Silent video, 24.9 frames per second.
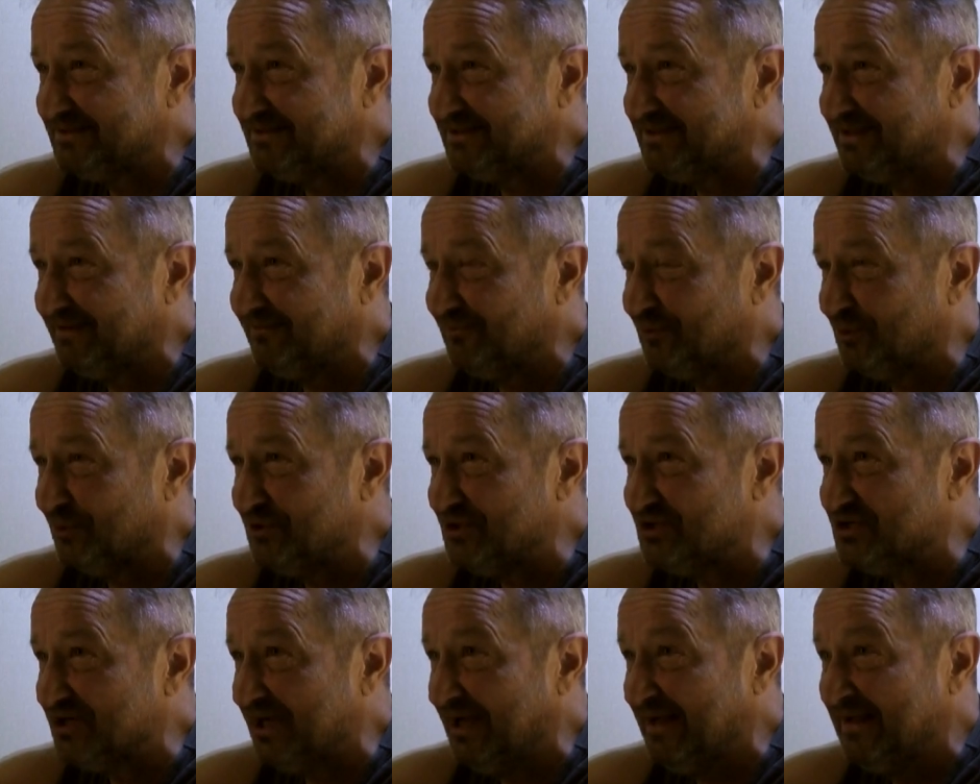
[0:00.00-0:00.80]
na
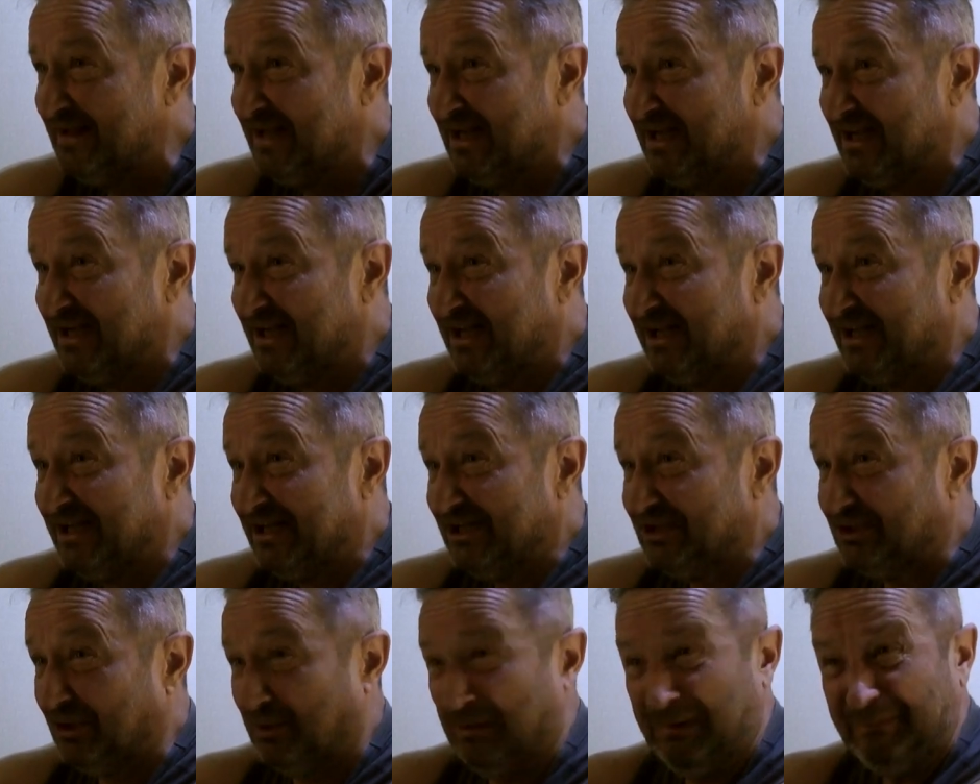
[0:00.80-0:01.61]
Woronicza,
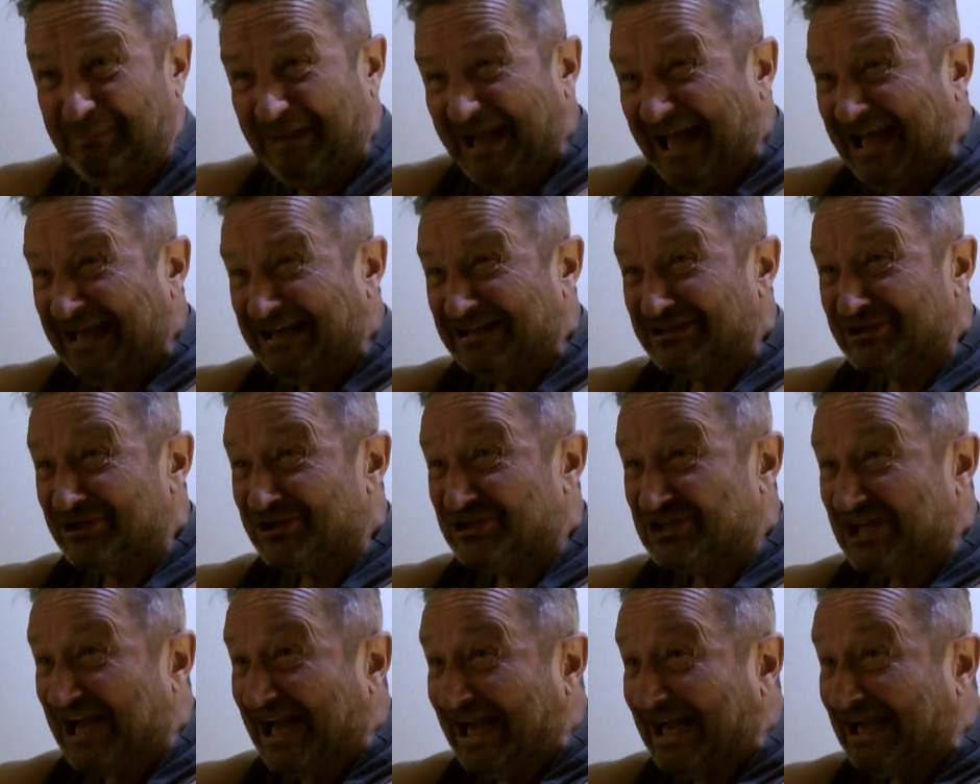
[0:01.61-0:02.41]
to bardzo
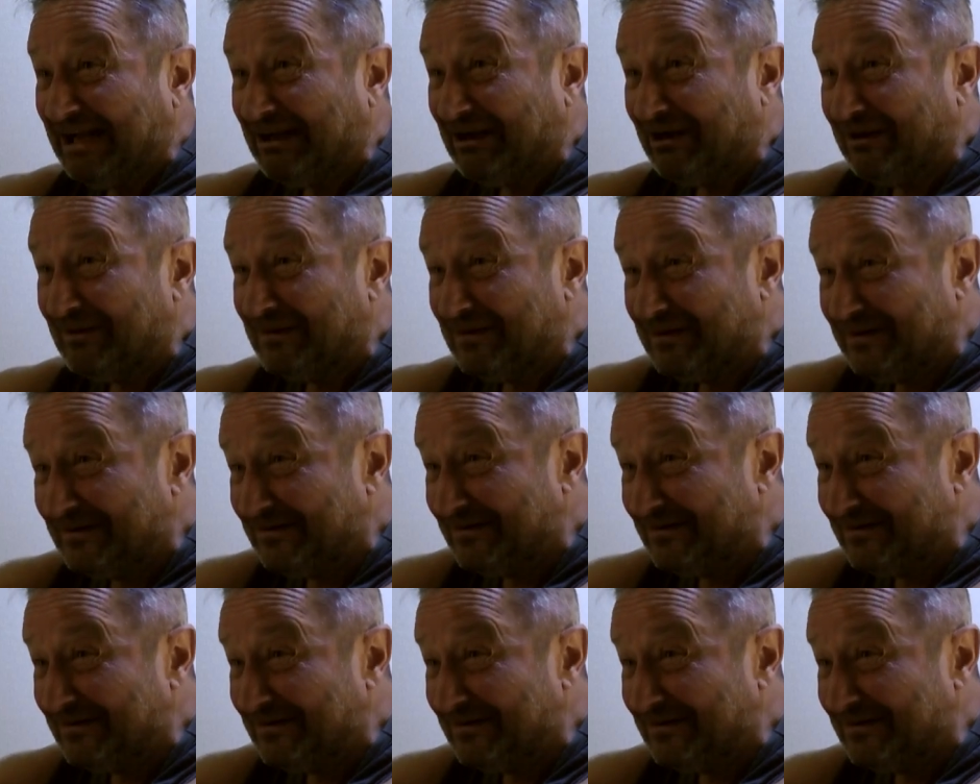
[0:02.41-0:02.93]
cienko!